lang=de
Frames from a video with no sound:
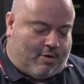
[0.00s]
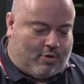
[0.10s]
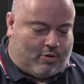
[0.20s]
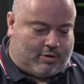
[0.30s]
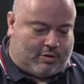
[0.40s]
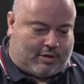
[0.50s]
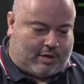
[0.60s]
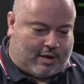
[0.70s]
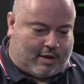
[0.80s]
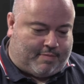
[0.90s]

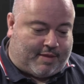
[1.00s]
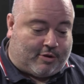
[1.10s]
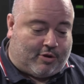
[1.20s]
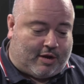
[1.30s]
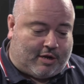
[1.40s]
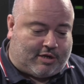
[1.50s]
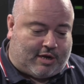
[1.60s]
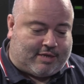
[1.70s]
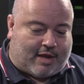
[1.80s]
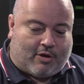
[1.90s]
Und ähm,
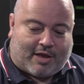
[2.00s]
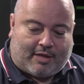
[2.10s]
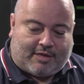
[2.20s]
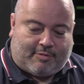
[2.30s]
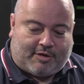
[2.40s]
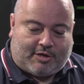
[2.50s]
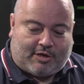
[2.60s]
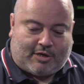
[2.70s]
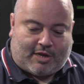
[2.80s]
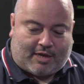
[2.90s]
natürlich ist auch ganz
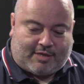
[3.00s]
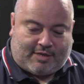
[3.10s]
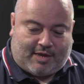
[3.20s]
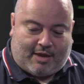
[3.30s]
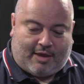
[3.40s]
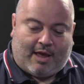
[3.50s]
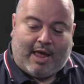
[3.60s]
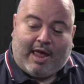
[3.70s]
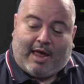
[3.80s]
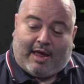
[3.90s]
wichtig, dass die
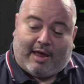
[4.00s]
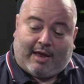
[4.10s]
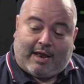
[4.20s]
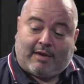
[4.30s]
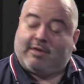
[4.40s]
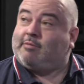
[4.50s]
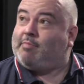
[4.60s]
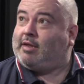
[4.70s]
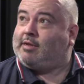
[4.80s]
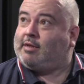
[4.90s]
äh,
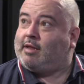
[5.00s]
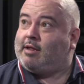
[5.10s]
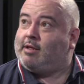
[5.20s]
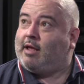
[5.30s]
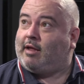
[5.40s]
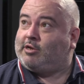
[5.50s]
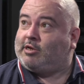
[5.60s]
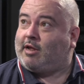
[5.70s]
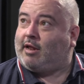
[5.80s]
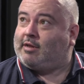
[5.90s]

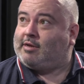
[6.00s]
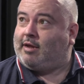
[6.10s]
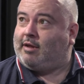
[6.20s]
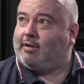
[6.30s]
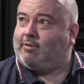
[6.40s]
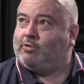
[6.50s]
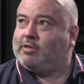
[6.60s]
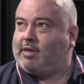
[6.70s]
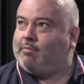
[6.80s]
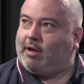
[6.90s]
Landesmedienanstalt äh,
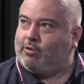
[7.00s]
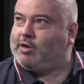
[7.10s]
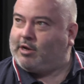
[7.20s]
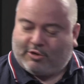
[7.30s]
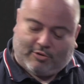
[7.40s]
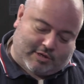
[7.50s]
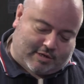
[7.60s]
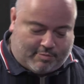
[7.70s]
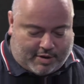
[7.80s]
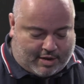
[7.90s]
uns immer
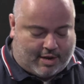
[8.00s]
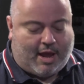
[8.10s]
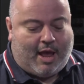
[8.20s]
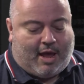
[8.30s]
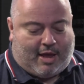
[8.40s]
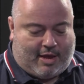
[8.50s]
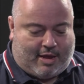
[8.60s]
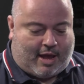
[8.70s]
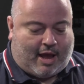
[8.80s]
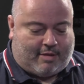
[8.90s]
unterstützt mit
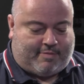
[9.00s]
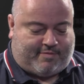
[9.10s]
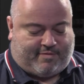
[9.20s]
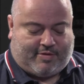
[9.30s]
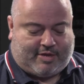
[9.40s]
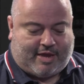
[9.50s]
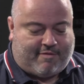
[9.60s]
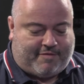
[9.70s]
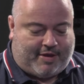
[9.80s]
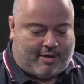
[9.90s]
äh,
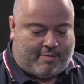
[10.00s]
sehr viel